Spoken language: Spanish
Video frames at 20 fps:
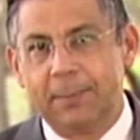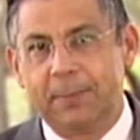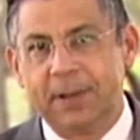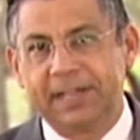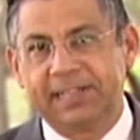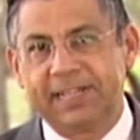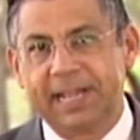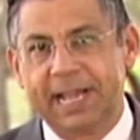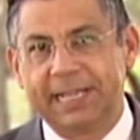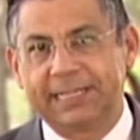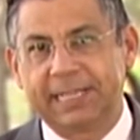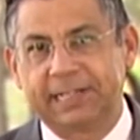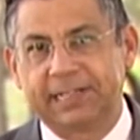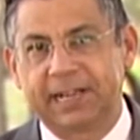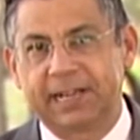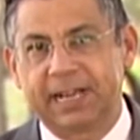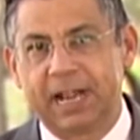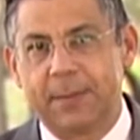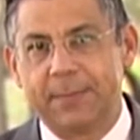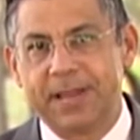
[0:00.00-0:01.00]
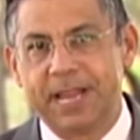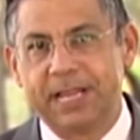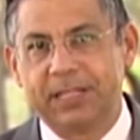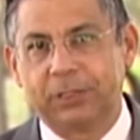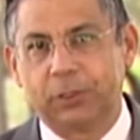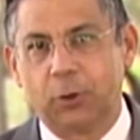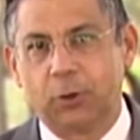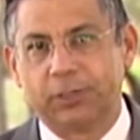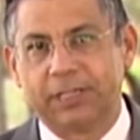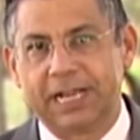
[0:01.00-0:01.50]
pese a este
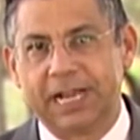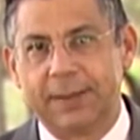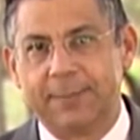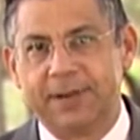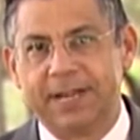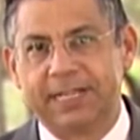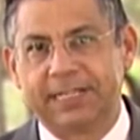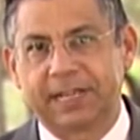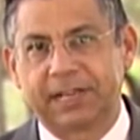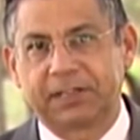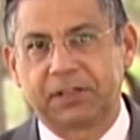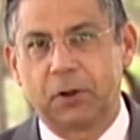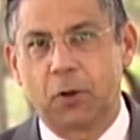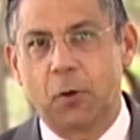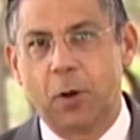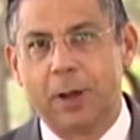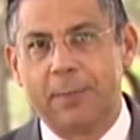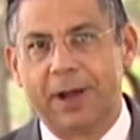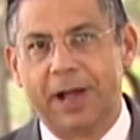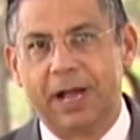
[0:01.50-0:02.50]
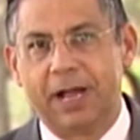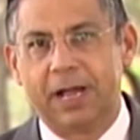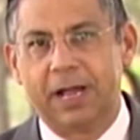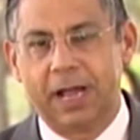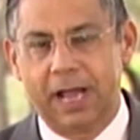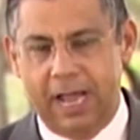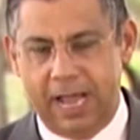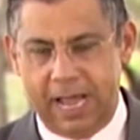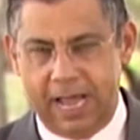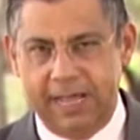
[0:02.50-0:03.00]
acercamiento de la administración Obama
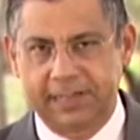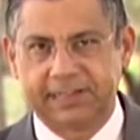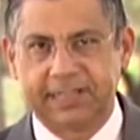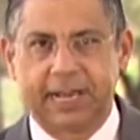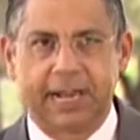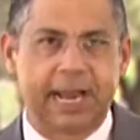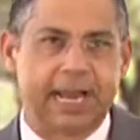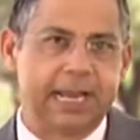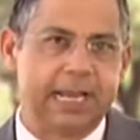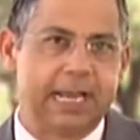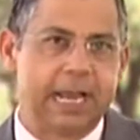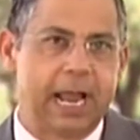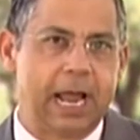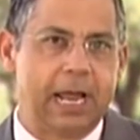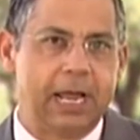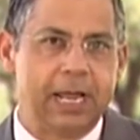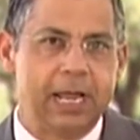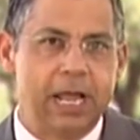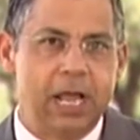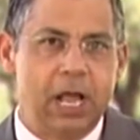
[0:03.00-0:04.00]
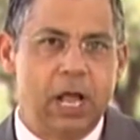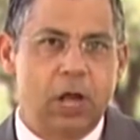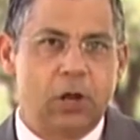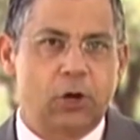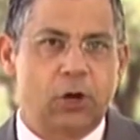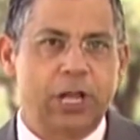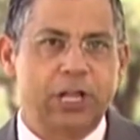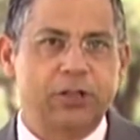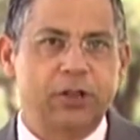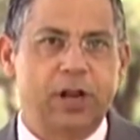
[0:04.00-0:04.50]
hacia la isla.
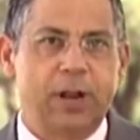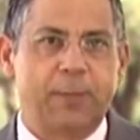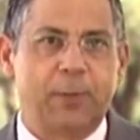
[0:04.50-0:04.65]
Rolando